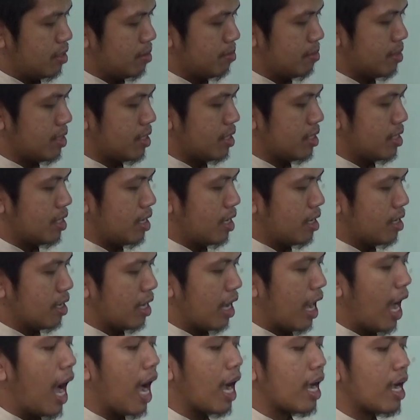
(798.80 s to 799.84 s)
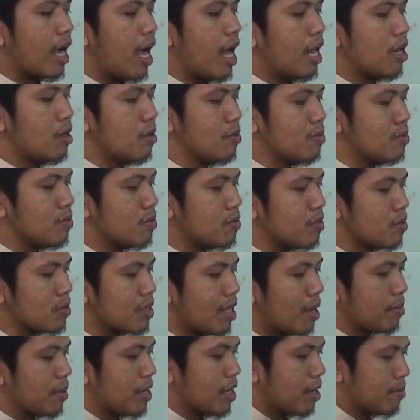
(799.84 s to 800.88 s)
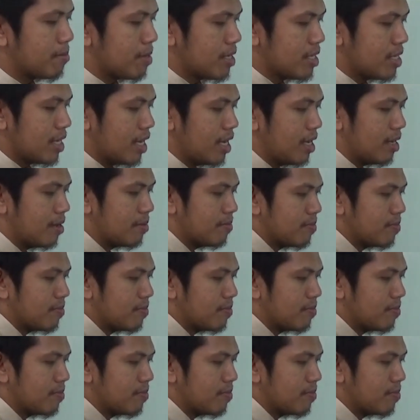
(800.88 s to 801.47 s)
semestinya enggak akalu tapi apa aja